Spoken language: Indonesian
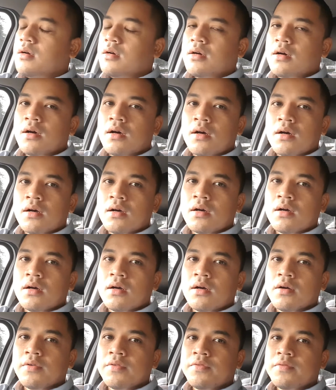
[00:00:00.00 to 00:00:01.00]

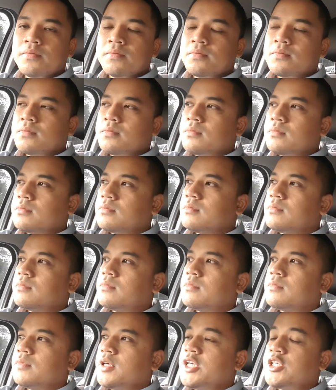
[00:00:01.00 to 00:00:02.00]
uh,
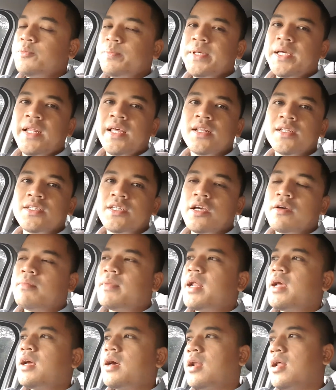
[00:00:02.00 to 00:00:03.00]
experience yang
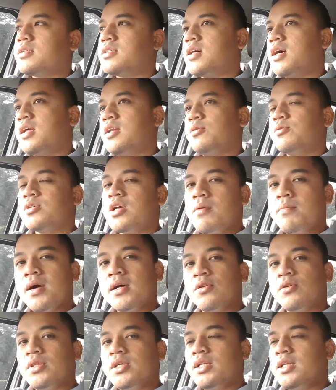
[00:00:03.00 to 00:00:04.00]
mereka rasakan itu sama
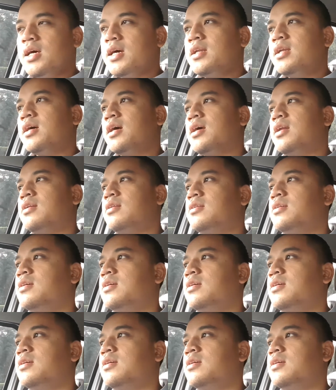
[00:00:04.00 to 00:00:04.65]
atau tidak dengan